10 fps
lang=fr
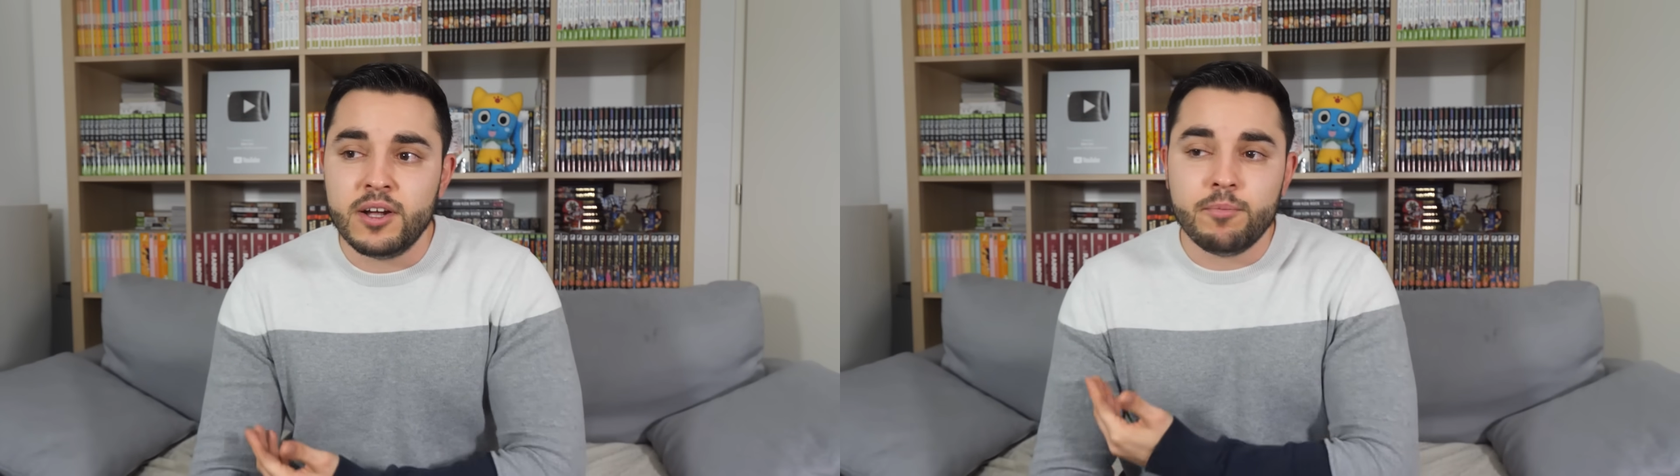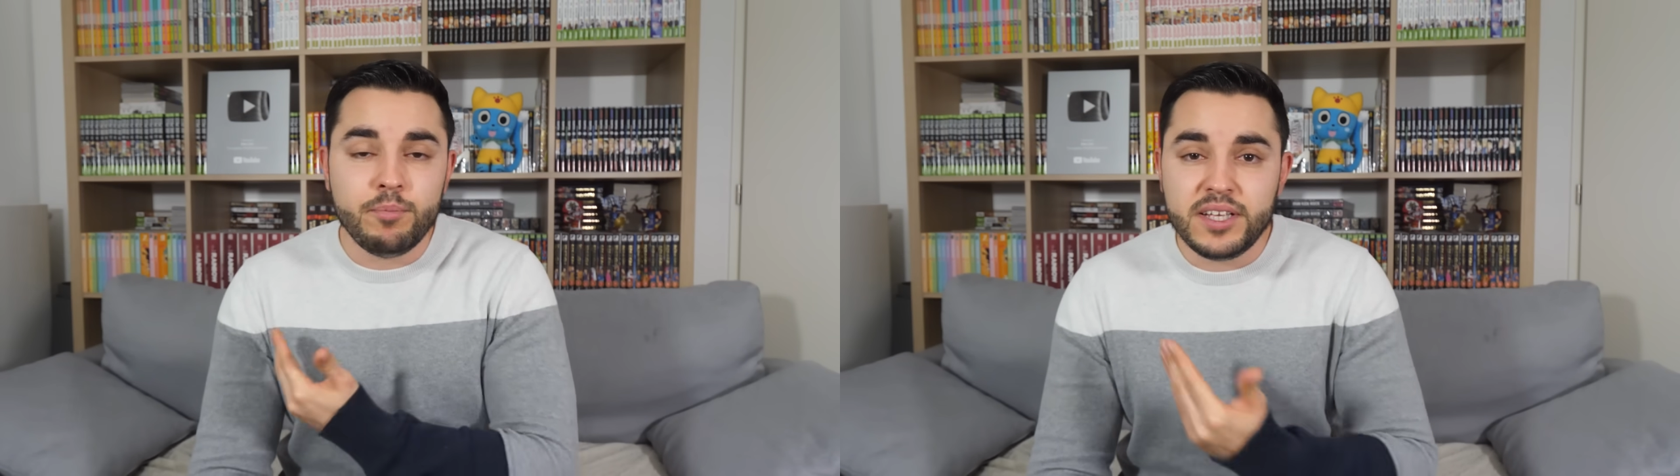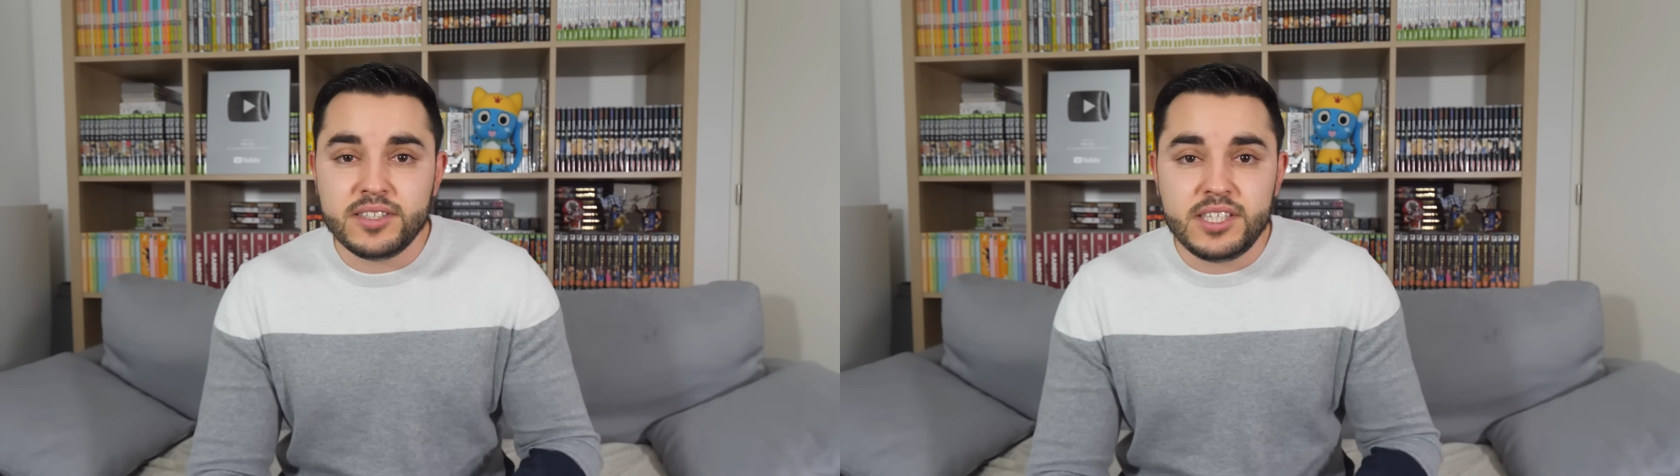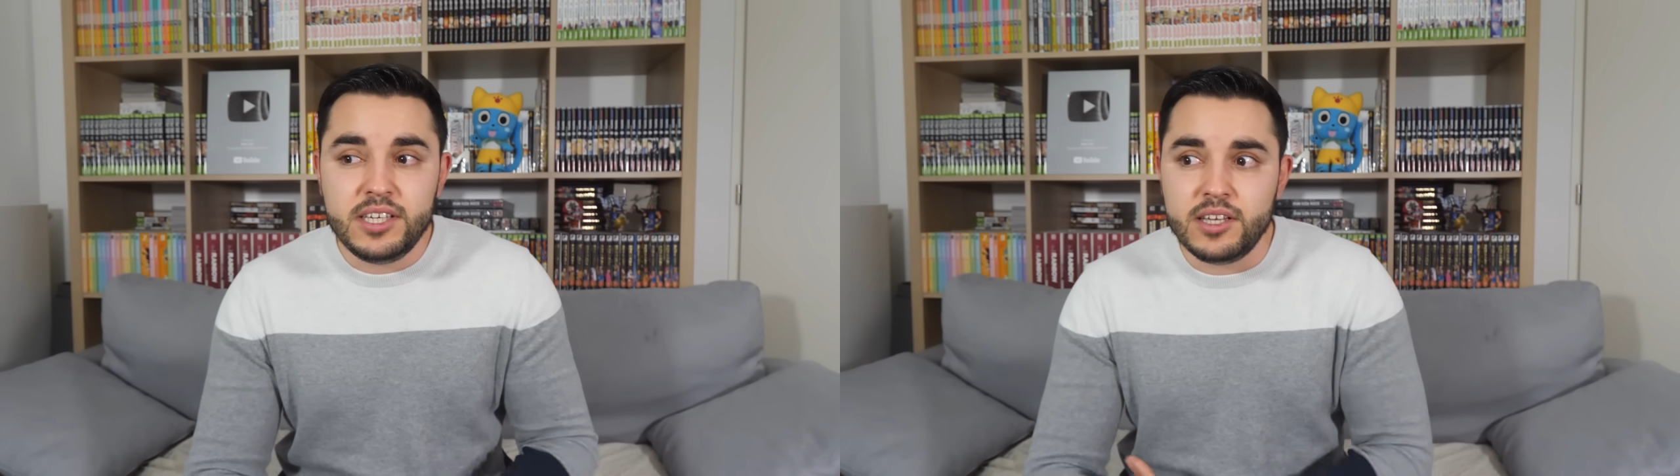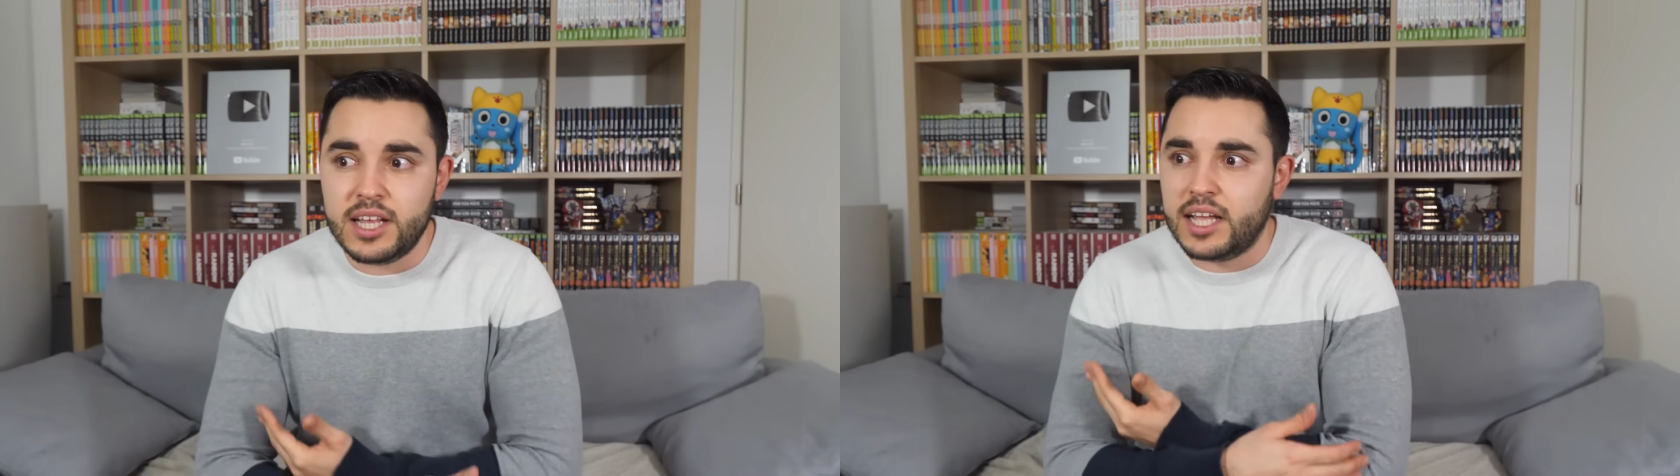
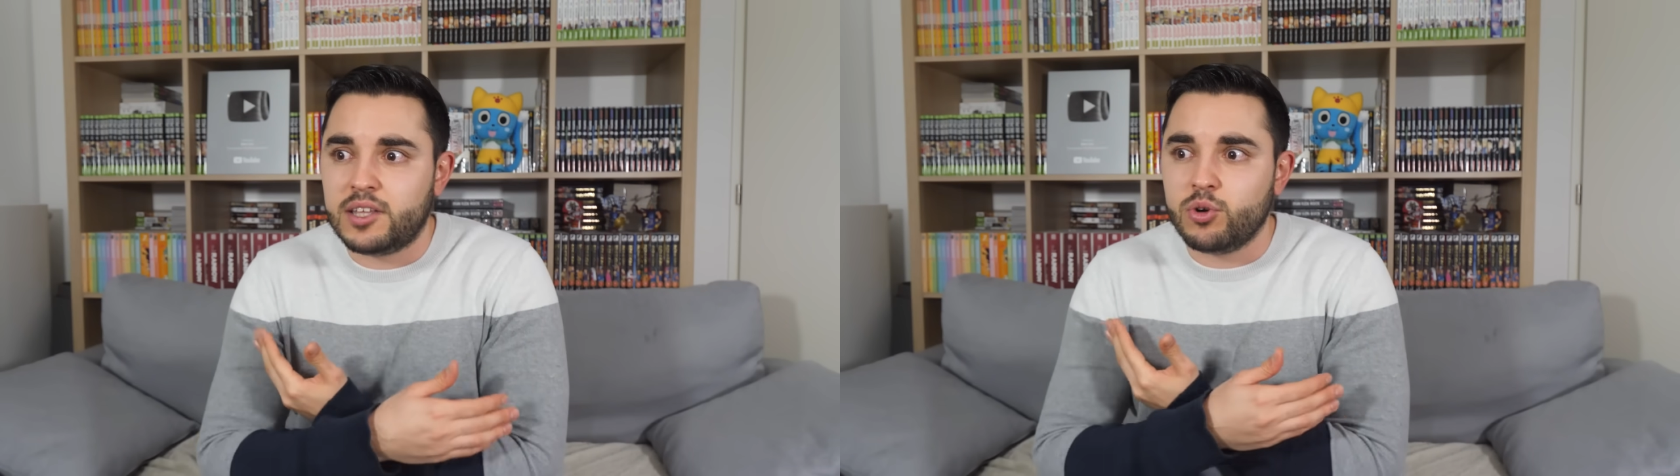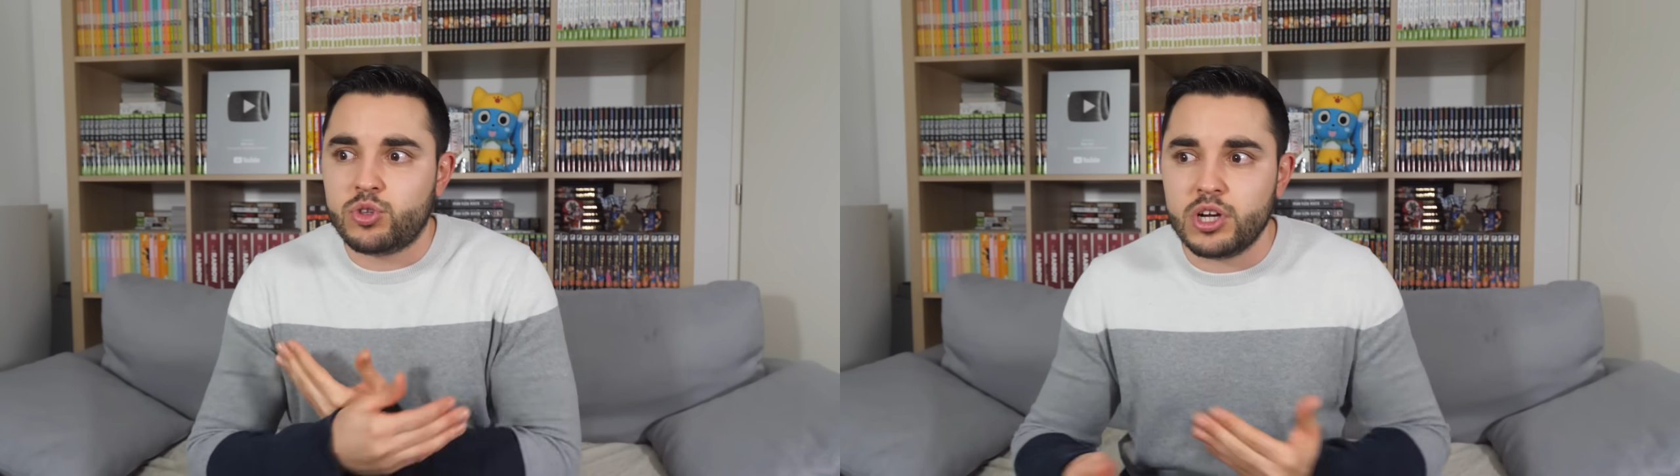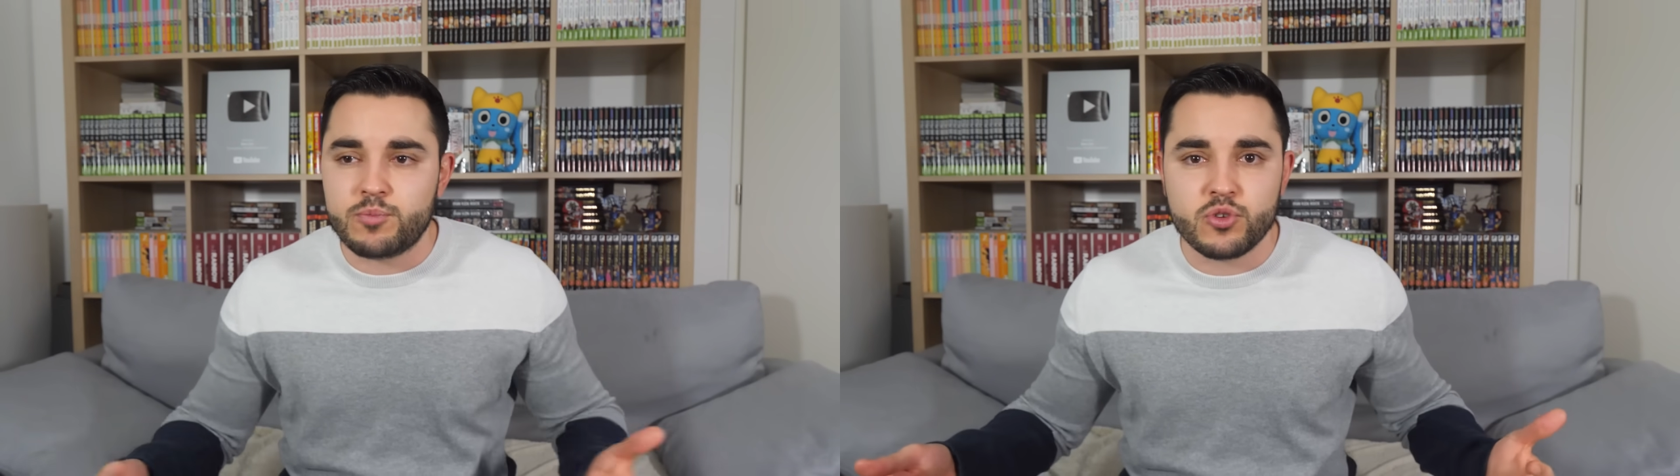Mendy il a été au top